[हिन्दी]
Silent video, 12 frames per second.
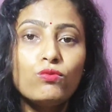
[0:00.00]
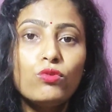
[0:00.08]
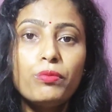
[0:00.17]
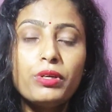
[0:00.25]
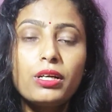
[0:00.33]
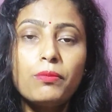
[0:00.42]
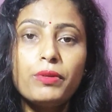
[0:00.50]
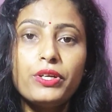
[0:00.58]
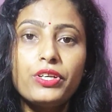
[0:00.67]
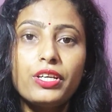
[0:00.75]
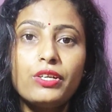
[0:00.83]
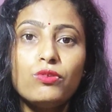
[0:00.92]
वो भी
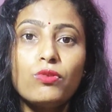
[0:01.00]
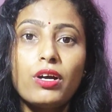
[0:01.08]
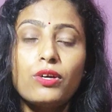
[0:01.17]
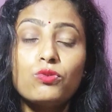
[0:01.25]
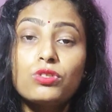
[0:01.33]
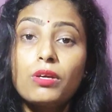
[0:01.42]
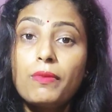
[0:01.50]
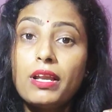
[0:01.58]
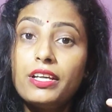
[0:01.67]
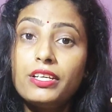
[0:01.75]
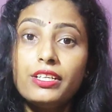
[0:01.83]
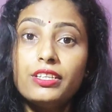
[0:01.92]
कंप्लीट नहीं हुआ है उसके
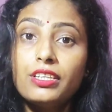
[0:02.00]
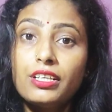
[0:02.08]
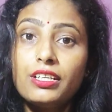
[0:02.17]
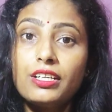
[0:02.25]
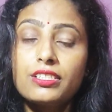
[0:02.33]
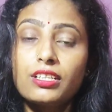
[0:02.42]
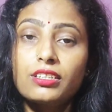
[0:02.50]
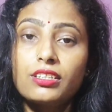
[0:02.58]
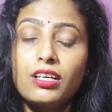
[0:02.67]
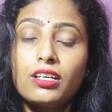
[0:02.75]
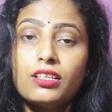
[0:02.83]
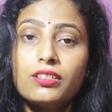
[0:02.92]
पहले नींद नहीं आ
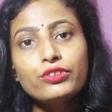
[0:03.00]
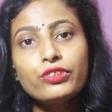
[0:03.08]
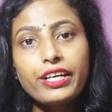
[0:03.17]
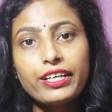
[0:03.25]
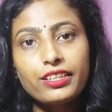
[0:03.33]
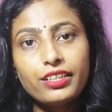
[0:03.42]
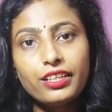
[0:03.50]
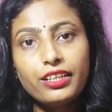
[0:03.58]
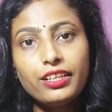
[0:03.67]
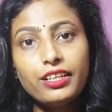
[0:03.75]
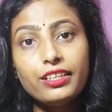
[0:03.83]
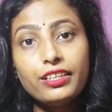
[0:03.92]
सकता वो कहते
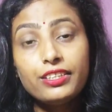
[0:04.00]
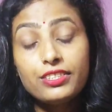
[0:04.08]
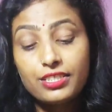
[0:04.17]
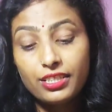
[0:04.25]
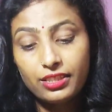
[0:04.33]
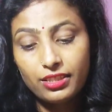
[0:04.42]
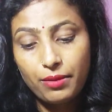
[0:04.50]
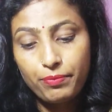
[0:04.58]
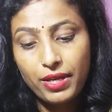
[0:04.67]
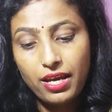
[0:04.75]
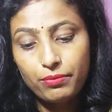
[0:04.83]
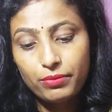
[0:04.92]
नहीं है नींद से इतना
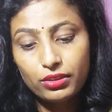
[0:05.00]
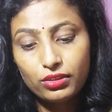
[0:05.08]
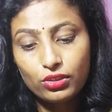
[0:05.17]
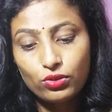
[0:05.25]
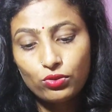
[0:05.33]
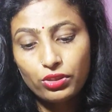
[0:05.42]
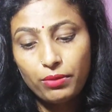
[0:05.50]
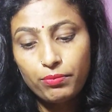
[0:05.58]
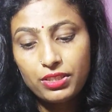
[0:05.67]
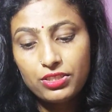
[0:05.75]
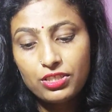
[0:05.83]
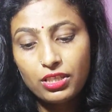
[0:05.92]
प्यार मत करो कि
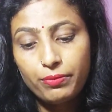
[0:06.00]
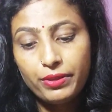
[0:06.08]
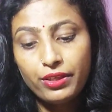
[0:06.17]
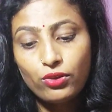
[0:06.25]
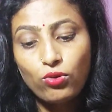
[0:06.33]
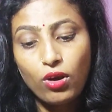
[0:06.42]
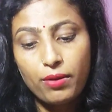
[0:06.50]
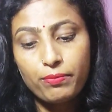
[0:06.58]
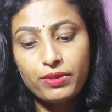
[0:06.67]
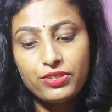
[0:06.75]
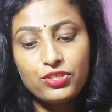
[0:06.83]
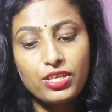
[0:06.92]
मंजिल भी
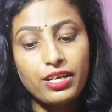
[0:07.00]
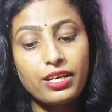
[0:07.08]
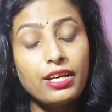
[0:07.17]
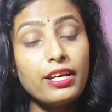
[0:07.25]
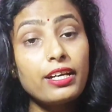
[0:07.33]
ख्वाब बन जाए